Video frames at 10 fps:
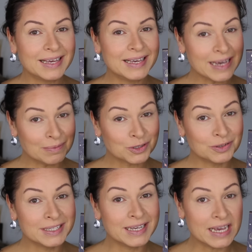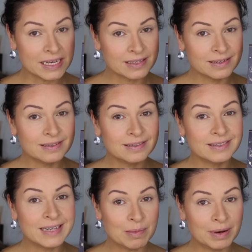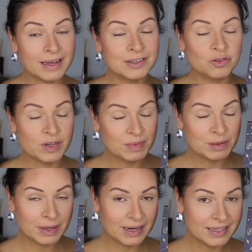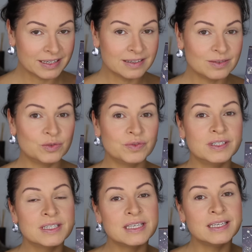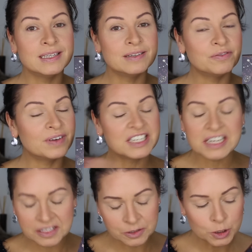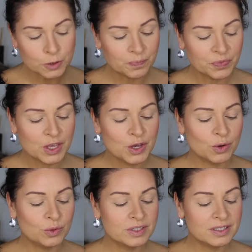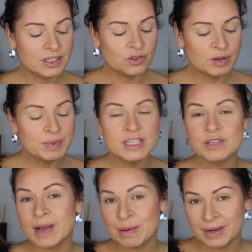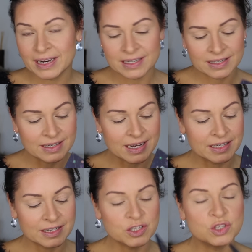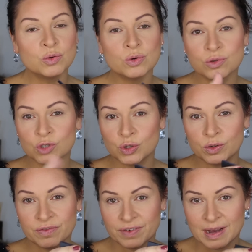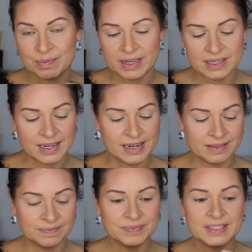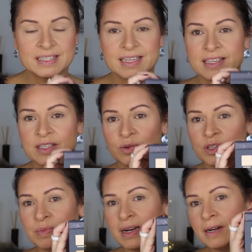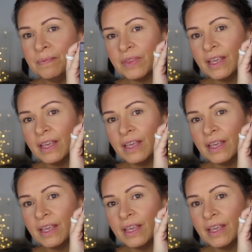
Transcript: Ich habe schon die erste Nabla Dreamy Palette und finde sie fantastisch. Und die Dreamy 2 Palette hat so, so schöne Farben enthalten. Ich zeige sie euch mal.